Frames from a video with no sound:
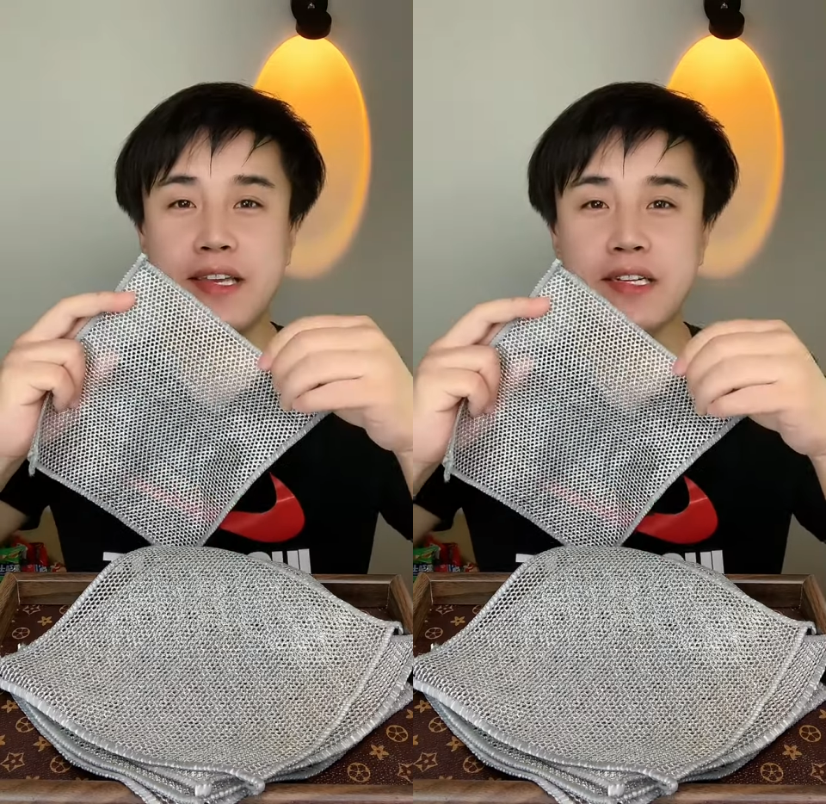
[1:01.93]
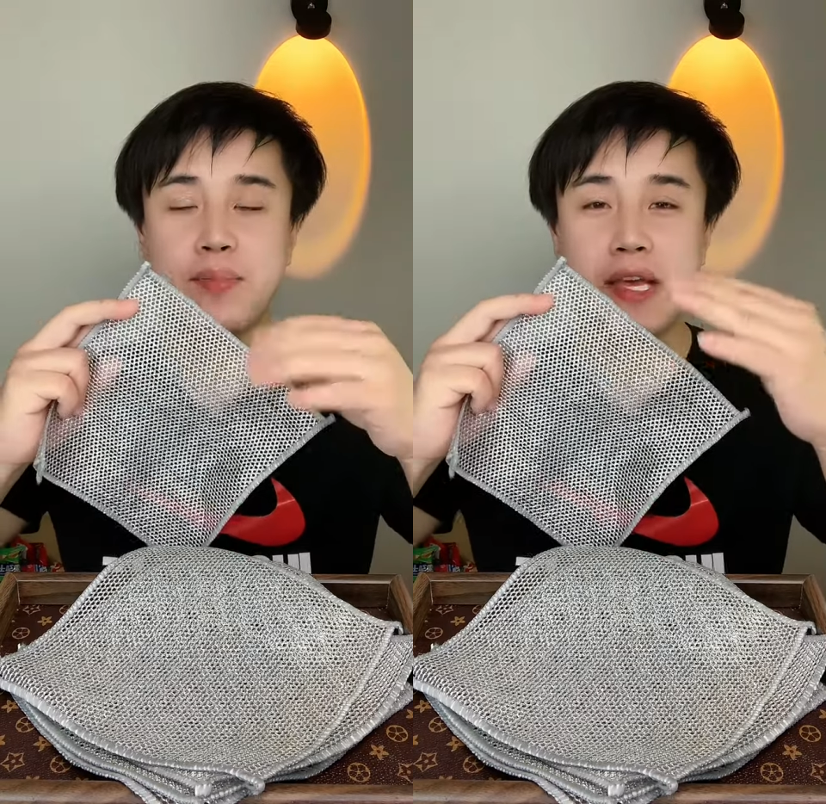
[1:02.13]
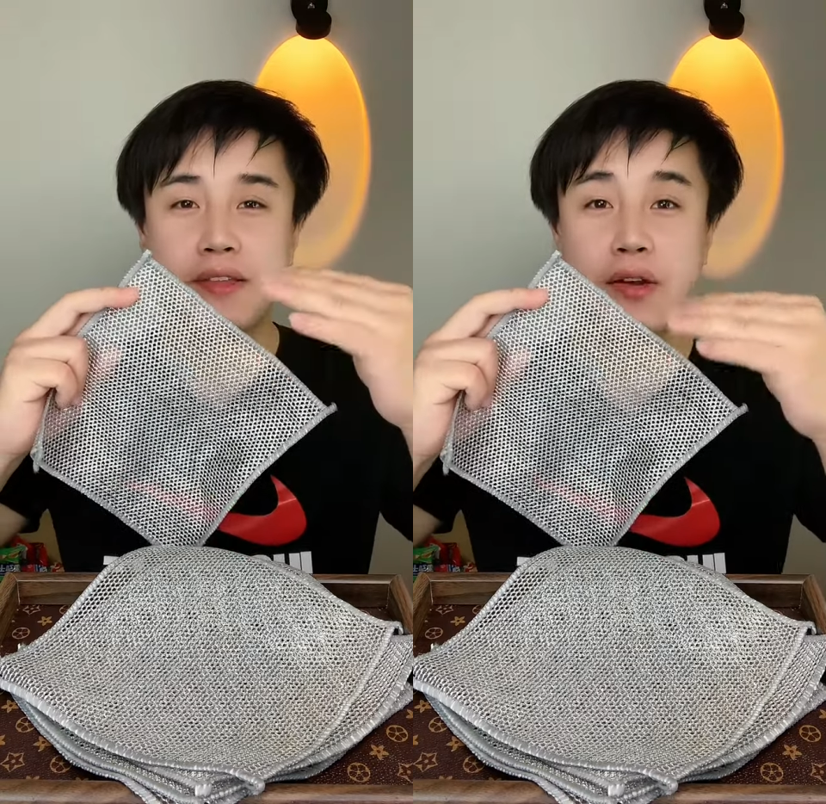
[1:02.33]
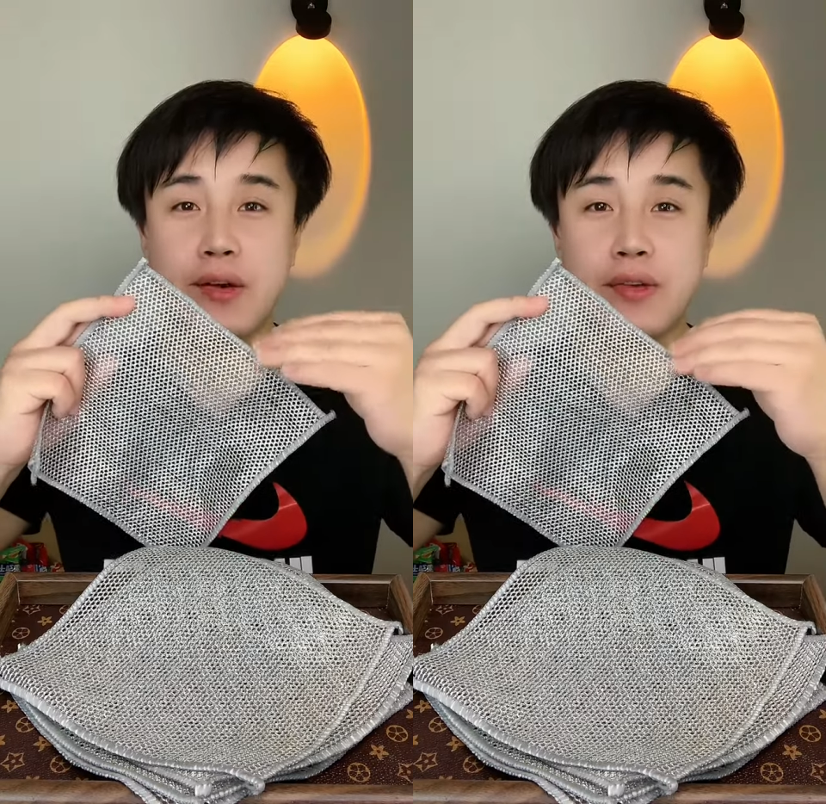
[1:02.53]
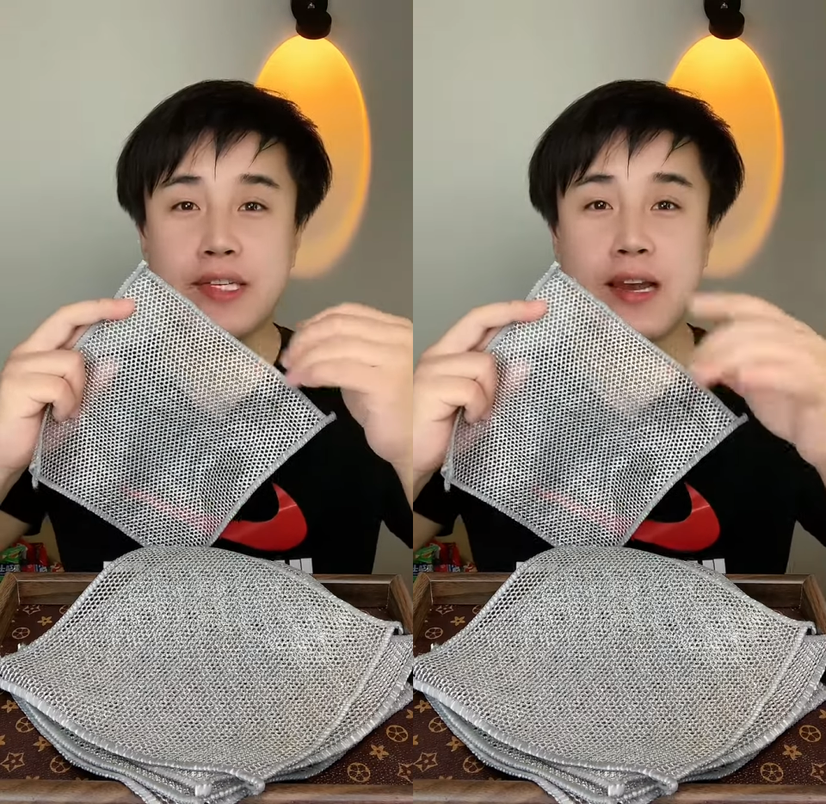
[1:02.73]
也是便宜到
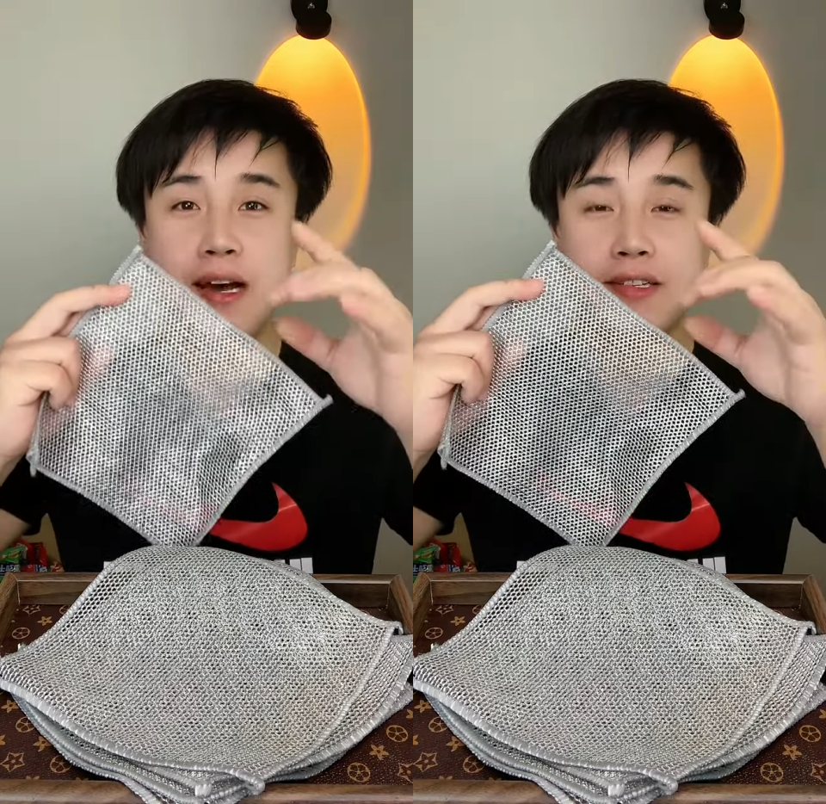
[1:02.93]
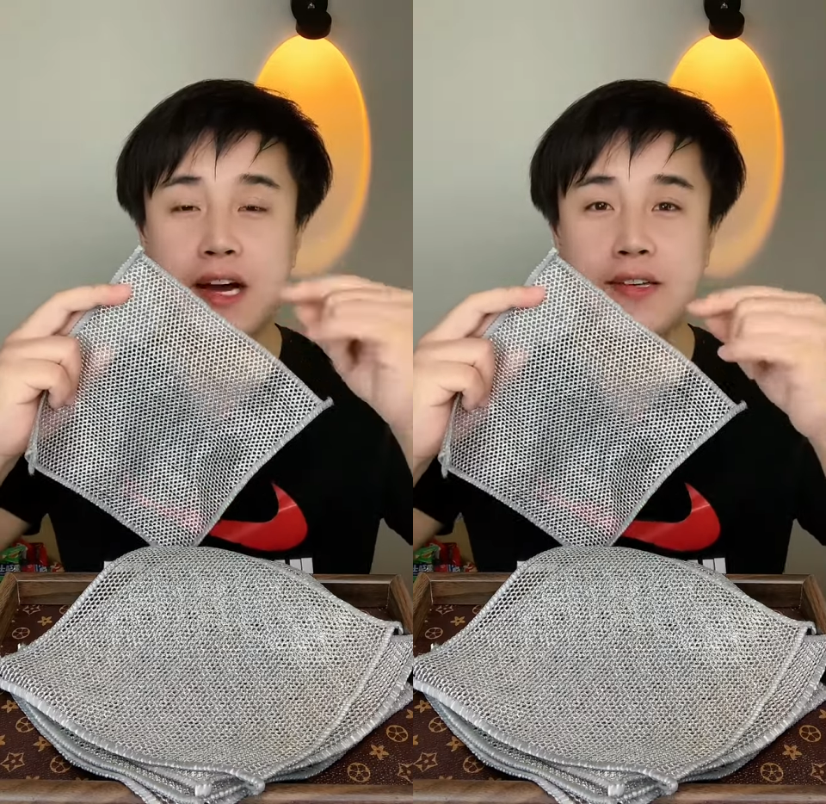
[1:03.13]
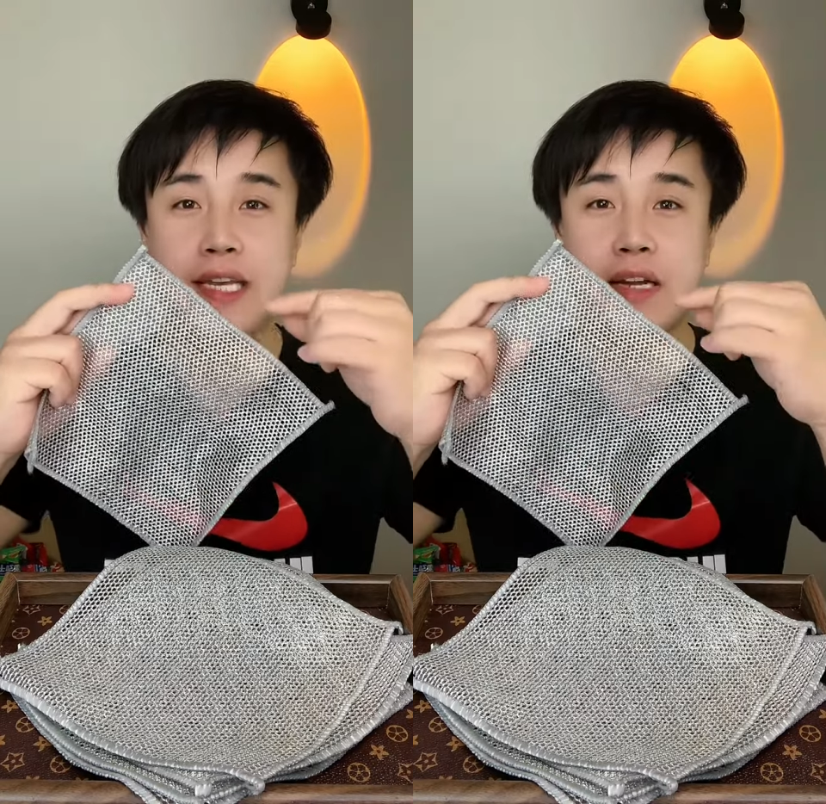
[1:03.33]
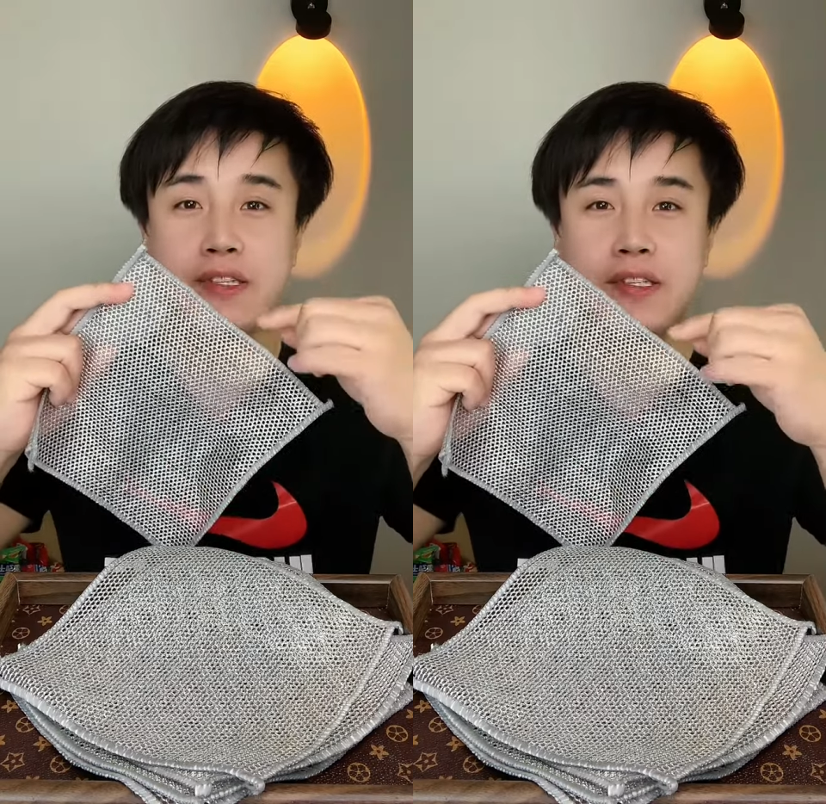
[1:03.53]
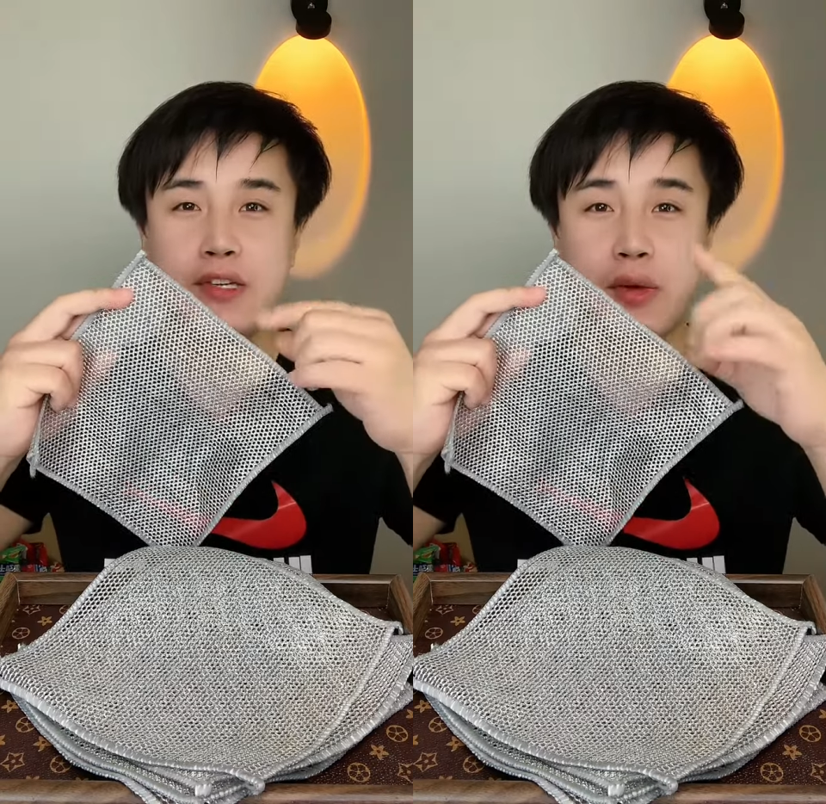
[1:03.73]
姥姥家了，厂家直接